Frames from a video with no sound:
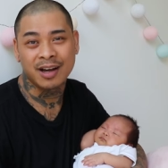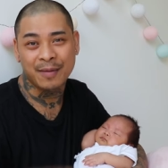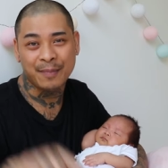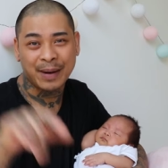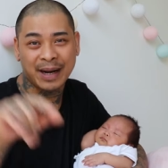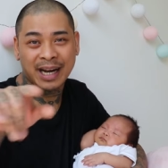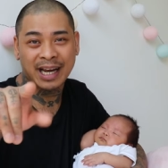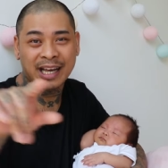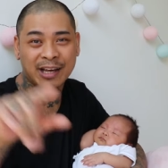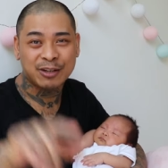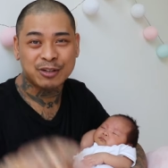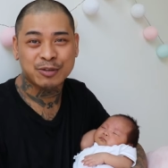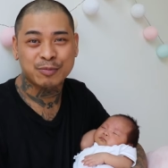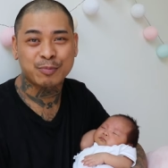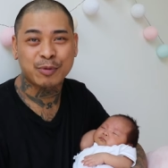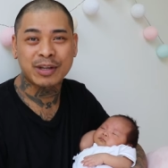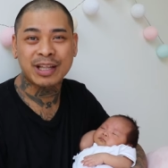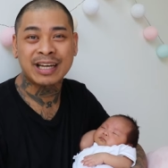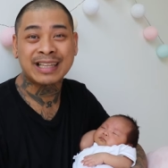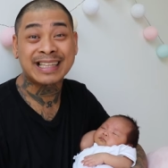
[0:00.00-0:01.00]
Para que os
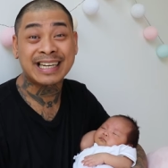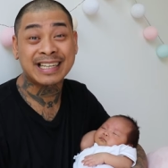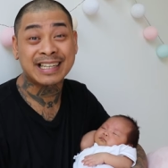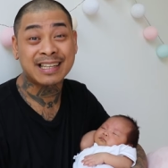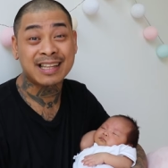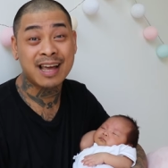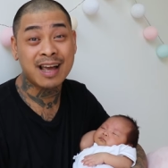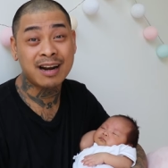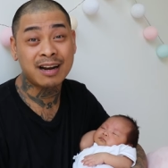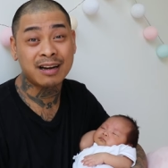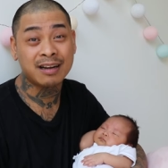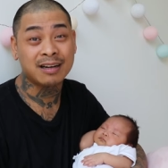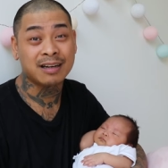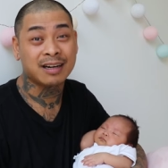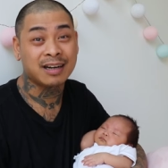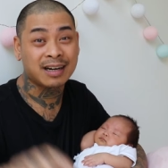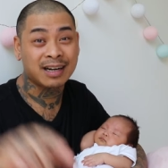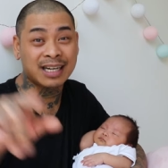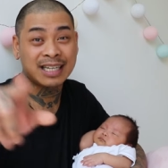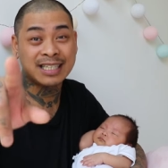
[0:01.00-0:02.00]
pueda entretener,
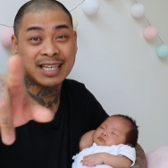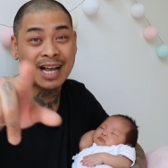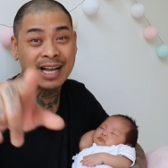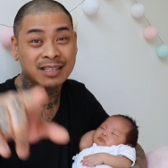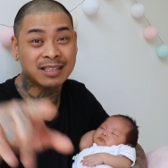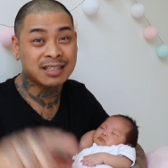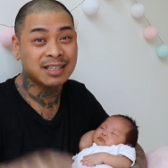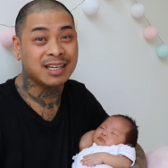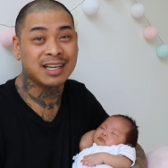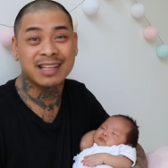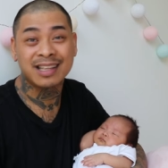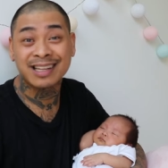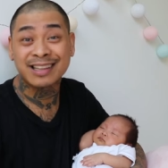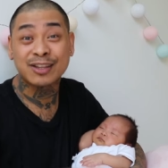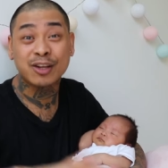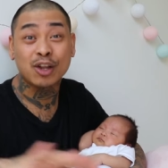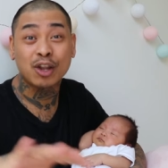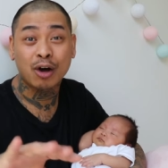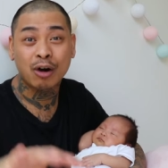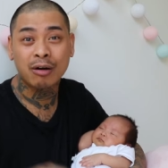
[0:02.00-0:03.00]
risas y de
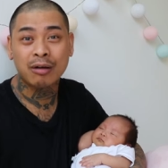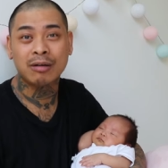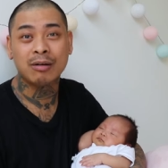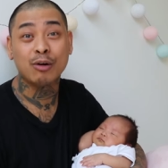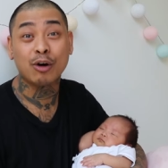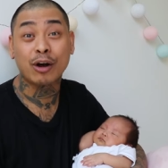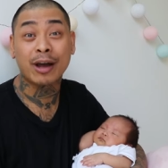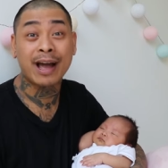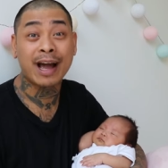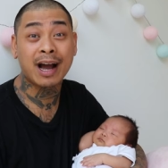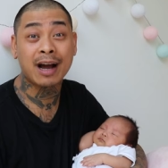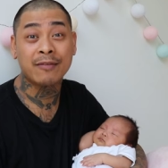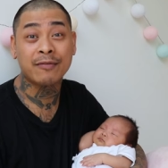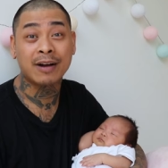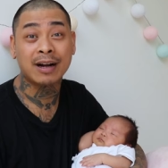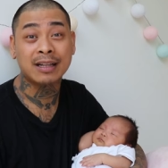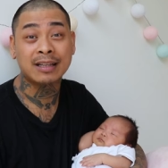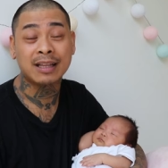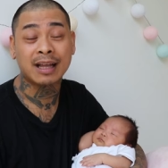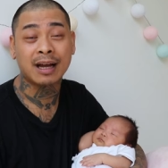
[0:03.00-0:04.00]
todo, lo que haga
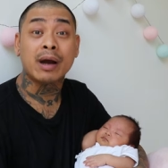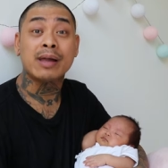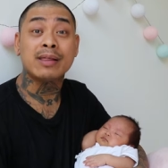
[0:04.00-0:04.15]
falta.